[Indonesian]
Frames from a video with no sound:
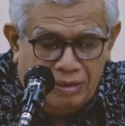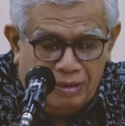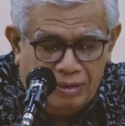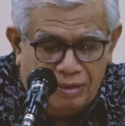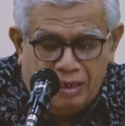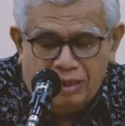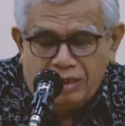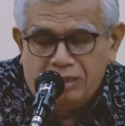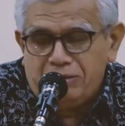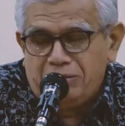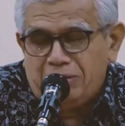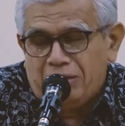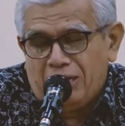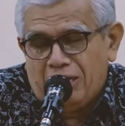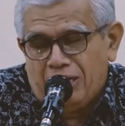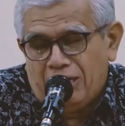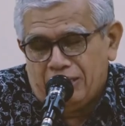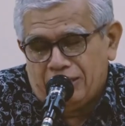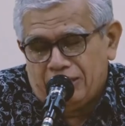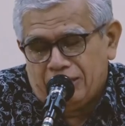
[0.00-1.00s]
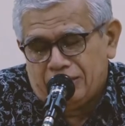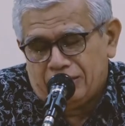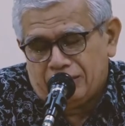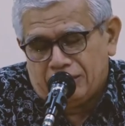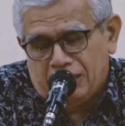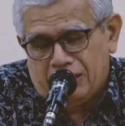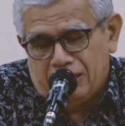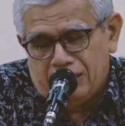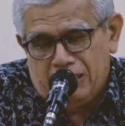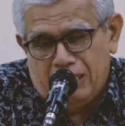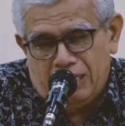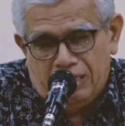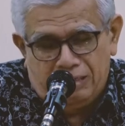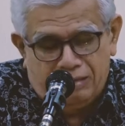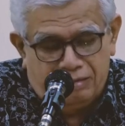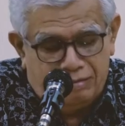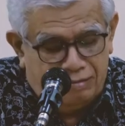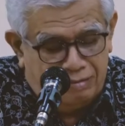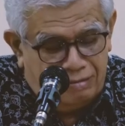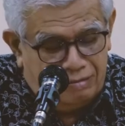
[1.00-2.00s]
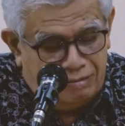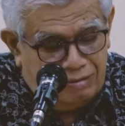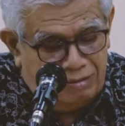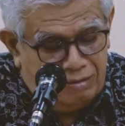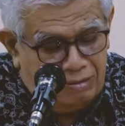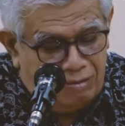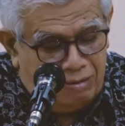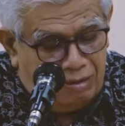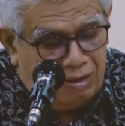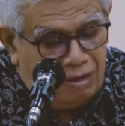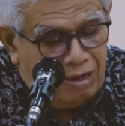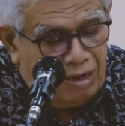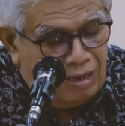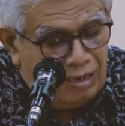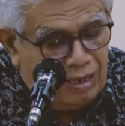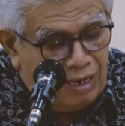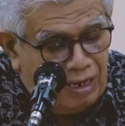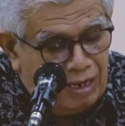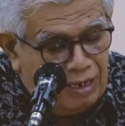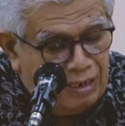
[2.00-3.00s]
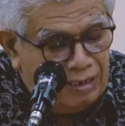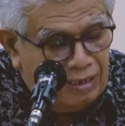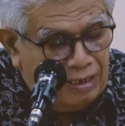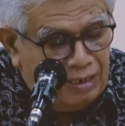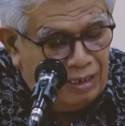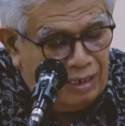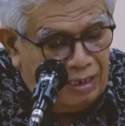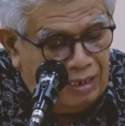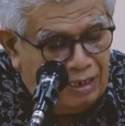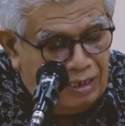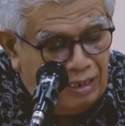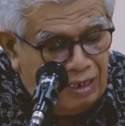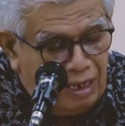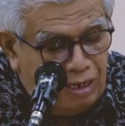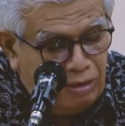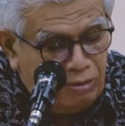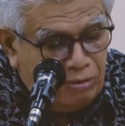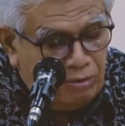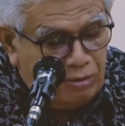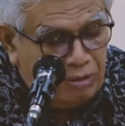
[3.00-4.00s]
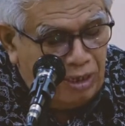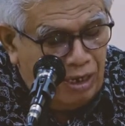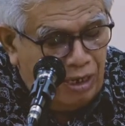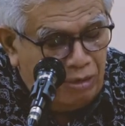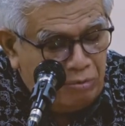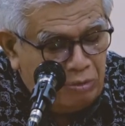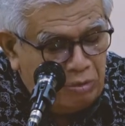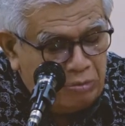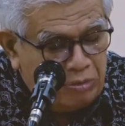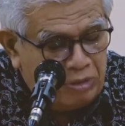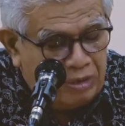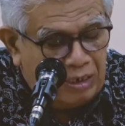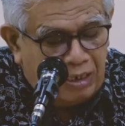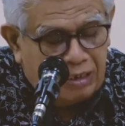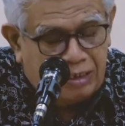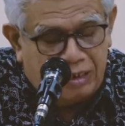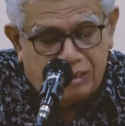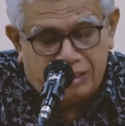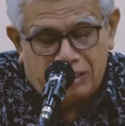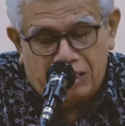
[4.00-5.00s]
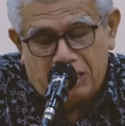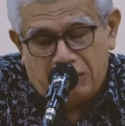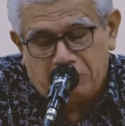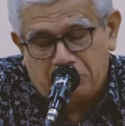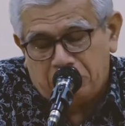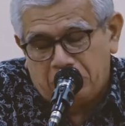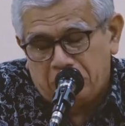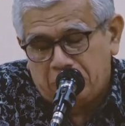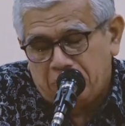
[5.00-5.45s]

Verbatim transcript: Yang kedua hadirin sekalian, waqala alladhi indahu ilmun minal kitab.